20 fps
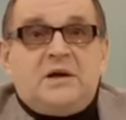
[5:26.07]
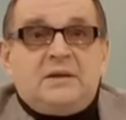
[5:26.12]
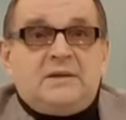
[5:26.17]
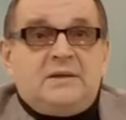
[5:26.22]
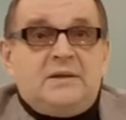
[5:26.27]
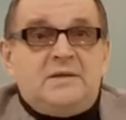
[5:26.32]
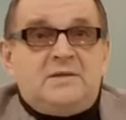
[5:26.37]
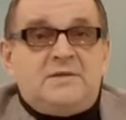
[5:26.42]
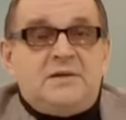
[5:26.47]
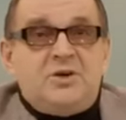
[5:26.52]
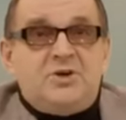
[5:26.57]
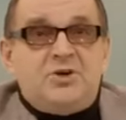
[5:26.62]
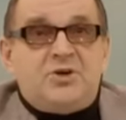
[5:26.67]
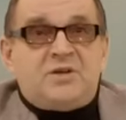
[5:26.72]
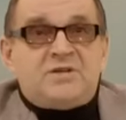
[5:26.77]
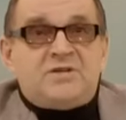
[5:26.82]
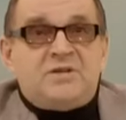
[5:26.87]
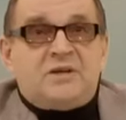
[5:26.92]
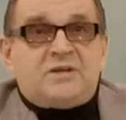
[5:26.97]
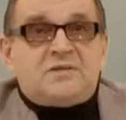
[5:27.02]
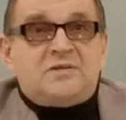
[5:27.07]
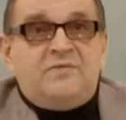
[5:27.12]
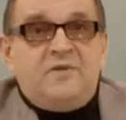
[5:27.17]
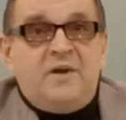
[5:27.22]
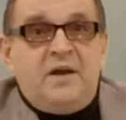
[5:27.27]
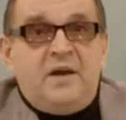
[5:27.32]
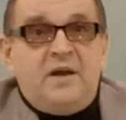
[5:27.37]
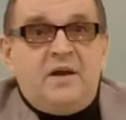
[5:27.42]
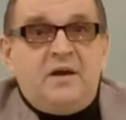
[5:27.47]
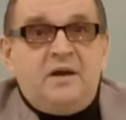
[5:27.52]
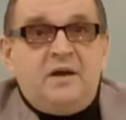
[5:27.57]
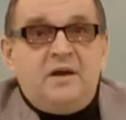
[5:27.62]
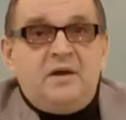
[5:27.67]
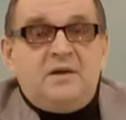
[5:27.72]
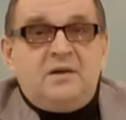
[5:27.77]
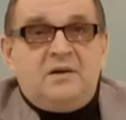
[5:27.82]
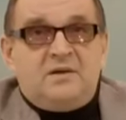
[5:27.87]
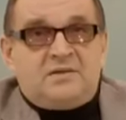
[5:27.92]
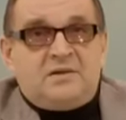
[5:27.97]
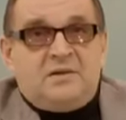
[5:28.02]
относящихся к сфере
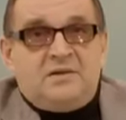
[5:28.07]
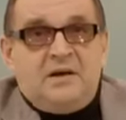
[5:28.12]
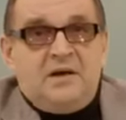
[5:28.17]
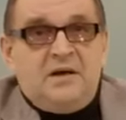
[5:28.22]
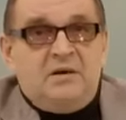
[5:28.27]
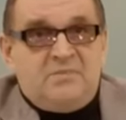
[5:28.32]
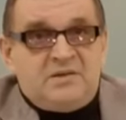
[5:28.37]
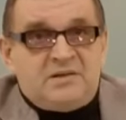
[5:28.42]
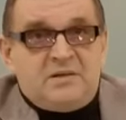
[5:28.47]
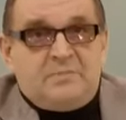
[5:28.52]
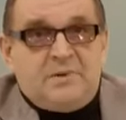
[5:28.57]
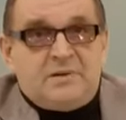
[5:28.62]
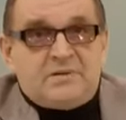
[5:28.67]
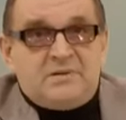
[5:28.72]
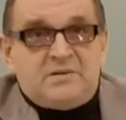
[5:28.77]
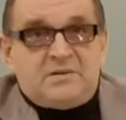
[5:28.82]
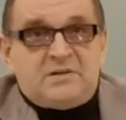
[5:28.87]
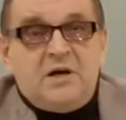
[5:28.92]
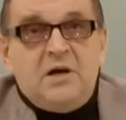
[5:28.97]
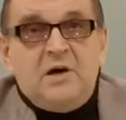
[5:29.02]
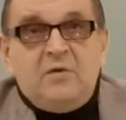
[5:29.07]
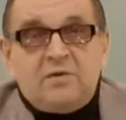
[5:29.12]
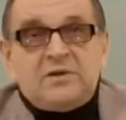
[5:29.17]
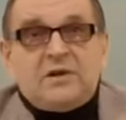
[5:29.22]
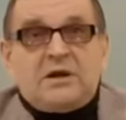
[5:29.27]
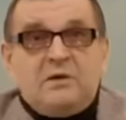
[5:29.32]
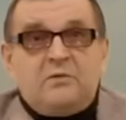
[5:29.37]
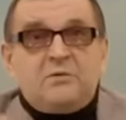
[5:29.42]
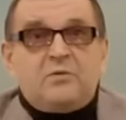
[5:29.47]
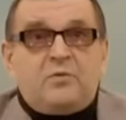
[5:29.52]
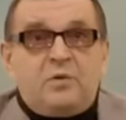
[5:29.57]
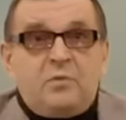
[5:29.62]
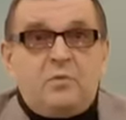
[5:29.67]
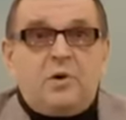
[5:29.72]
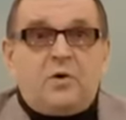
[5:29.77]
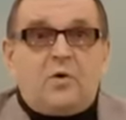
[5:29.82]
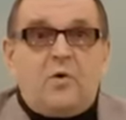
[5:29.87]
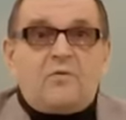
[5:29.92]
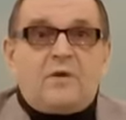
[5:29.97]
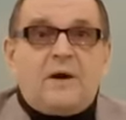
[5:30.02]
национальной безопасности. Вот такая вот
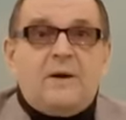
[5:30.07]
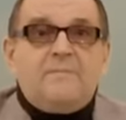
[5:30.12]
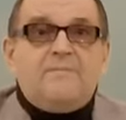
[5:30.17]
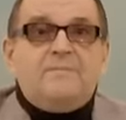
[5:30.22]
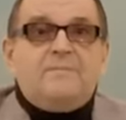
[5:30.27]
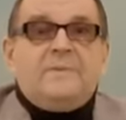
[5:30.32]
формулировка.